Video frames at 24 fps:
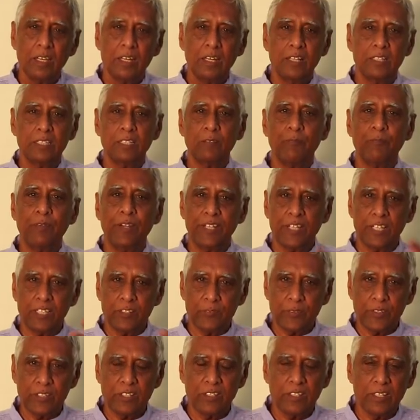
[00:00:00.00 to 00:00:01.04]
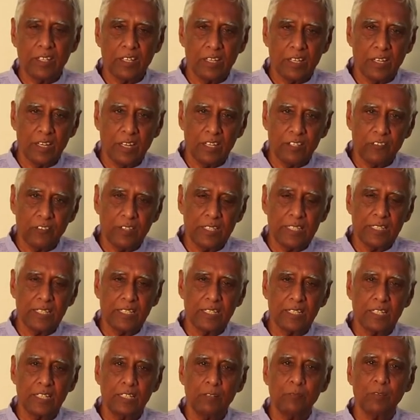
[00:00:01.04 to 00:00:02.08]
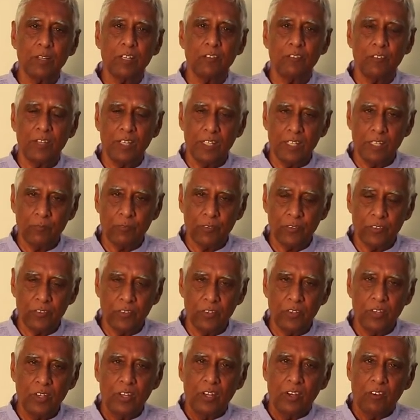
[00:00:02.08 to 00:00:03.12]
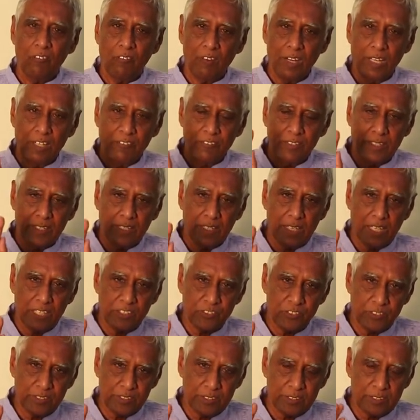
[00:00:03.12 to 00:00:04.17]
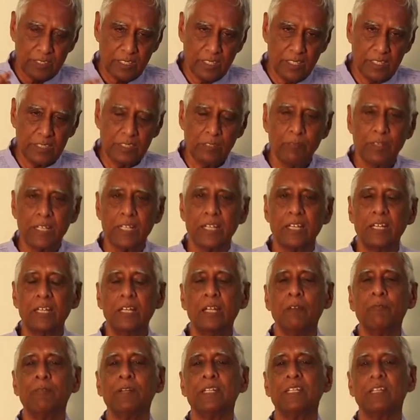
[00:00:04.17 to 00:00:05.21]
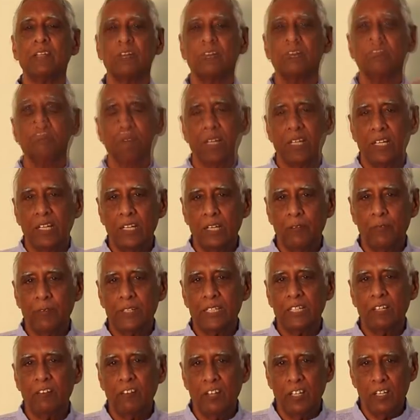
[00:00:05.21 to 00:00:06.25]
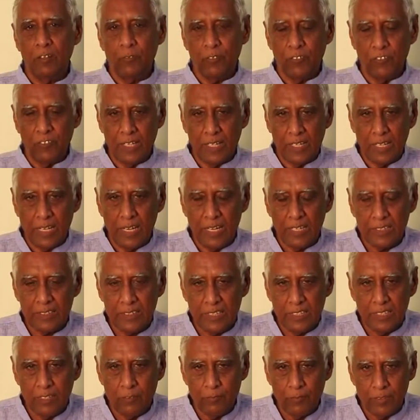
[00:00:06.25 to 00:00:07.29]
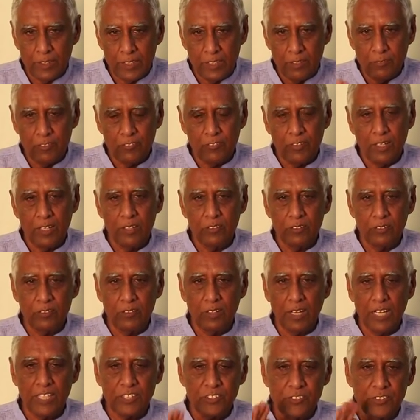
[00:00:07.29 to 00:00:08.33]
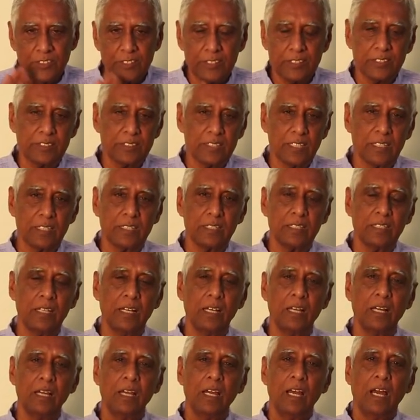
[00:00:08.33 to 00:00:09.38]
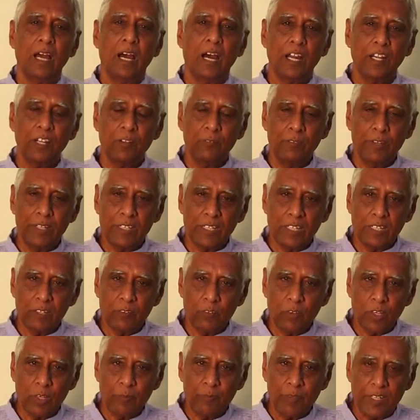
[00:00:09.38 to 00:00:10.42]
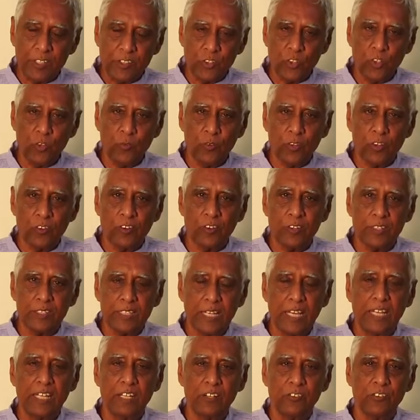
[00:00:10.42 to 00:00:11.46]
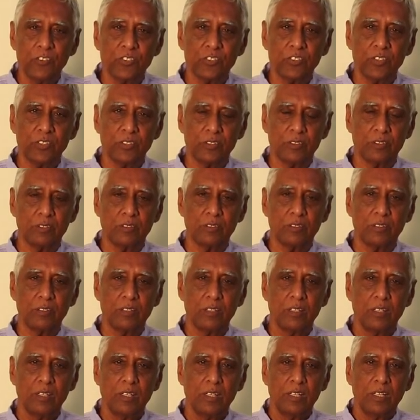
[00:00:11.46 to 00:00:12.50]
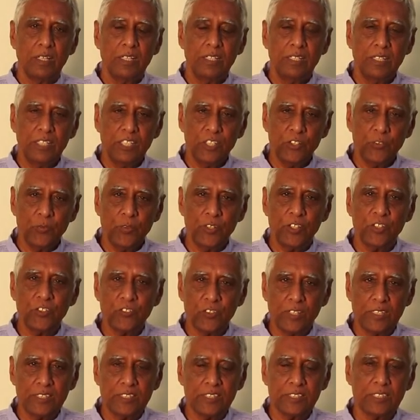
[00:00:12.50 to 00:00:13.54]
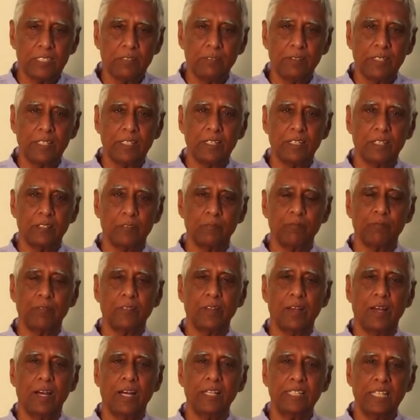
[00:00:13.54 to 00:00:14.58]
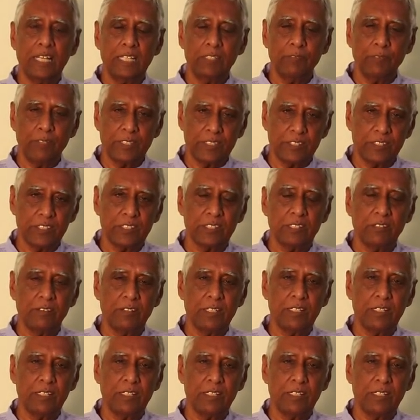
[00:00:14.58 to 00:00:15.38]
లేకపోతే పీఠాధిపతుల దగ్గర లాంటి వాళ్ళ దగ్గరికి కానీ మనం వెళ్ళినప్పుడు వాళ్ళు ఈ విధంగా ఆశీర్స్తారు లేకపోతే మనకన్నా పెద్దలు మనకన్నా పెద్దలు వెళ్ళినప్పుడు వాళ్ళ కాళ్ళకు దండం పెట్టినప్పుడు వాళ్ళు ఆశీర్వదిస్తారు కదా ఆటోమేటిక్గా మనసు లోపల ఒక ధైర్యం వస్తుంది ఇది స్పిరిచువల్ సిస్టమ్ అంటారు ఆధ్యాత్మిక సిస్టమ్